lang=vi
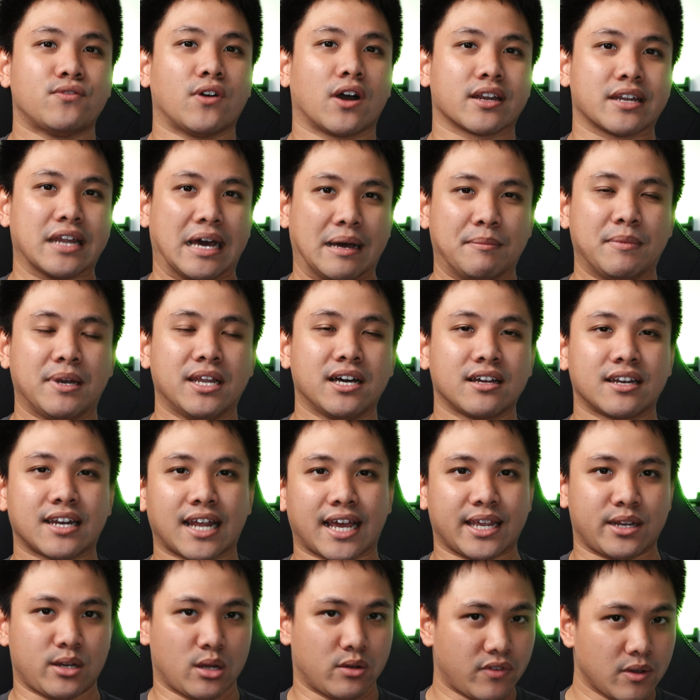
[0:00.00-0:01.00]
phần đệm lưng
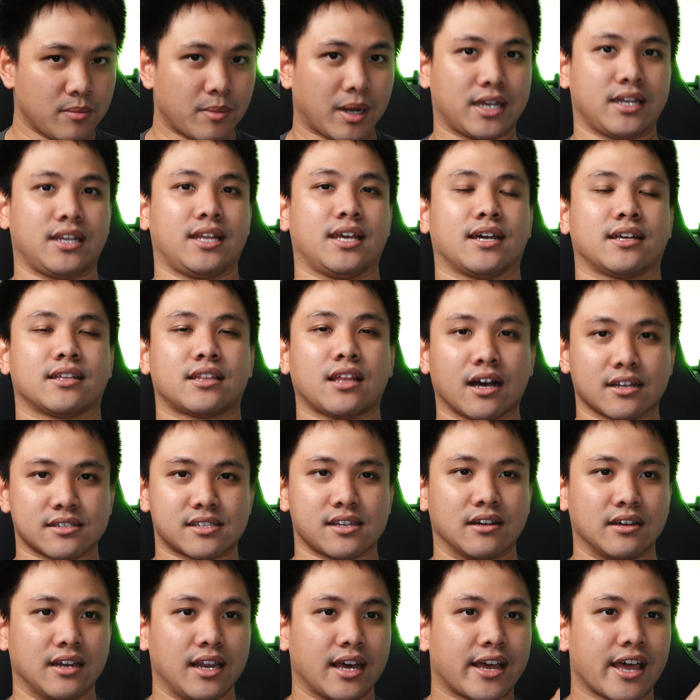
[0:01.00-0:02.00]
này đối với mình nha, thật
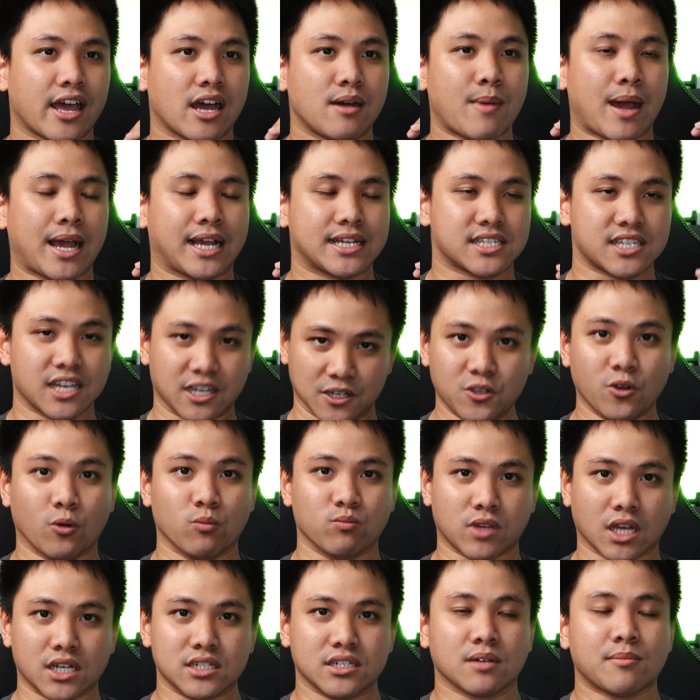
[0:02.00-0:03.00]
sự là khi các bạn sử
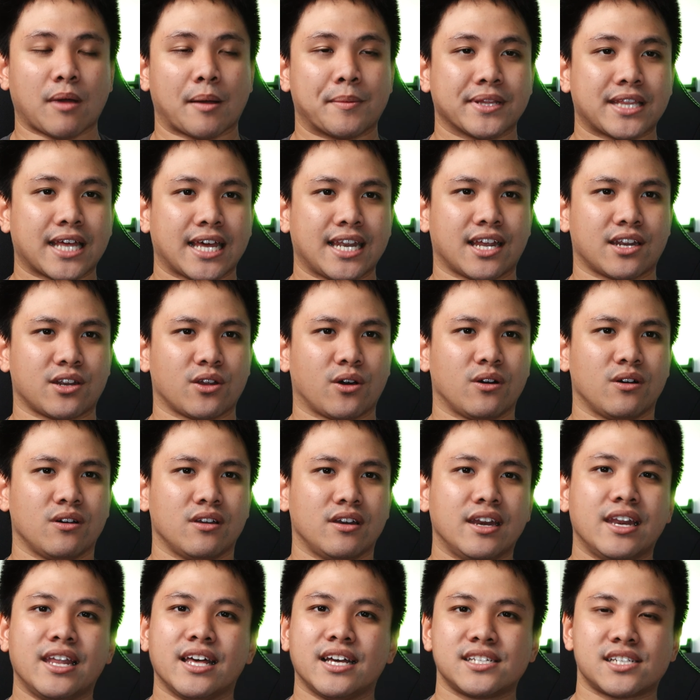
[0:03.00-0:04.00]
dụng thử các bạn mới thấy là nó
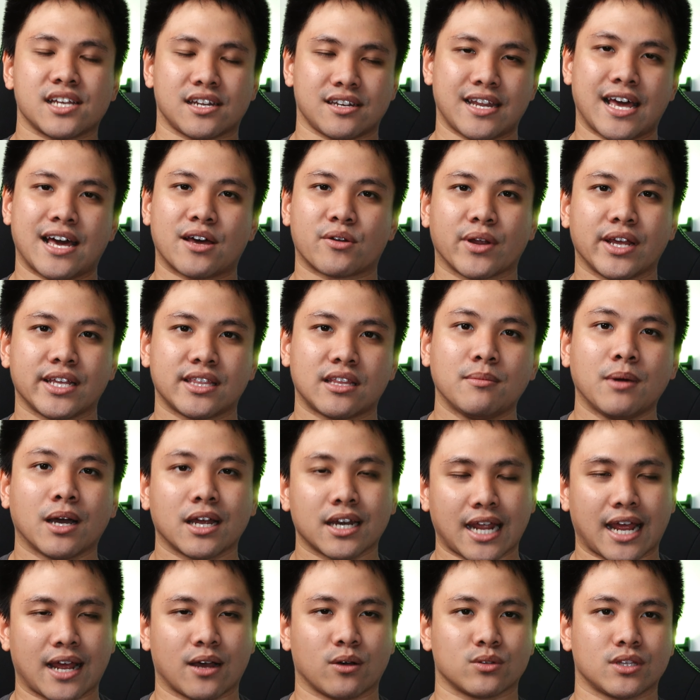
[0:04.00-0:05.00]
legendary tới mức
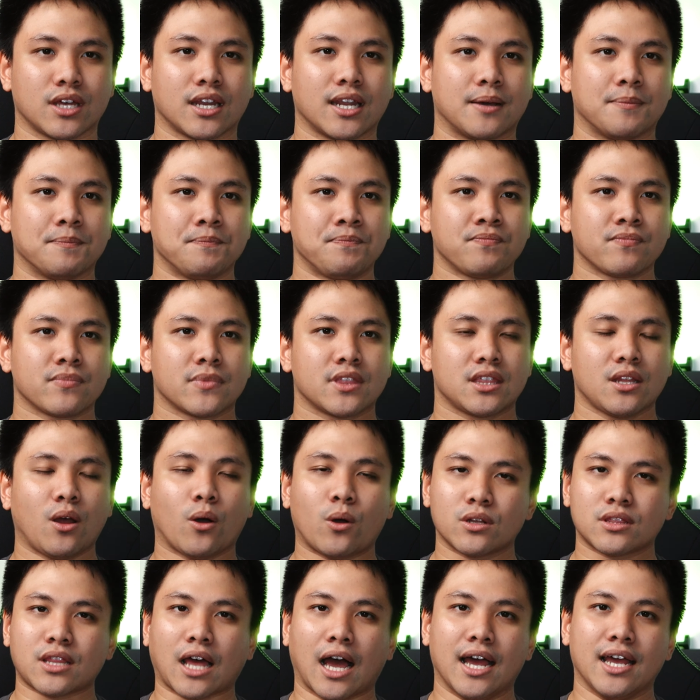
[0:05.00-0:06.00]
nào, tức là nó
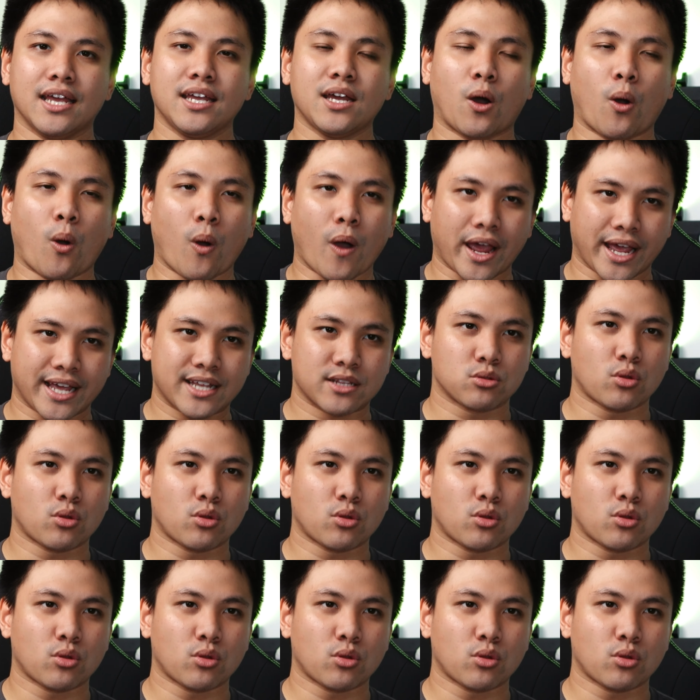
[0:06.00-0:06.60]
có thể hoàn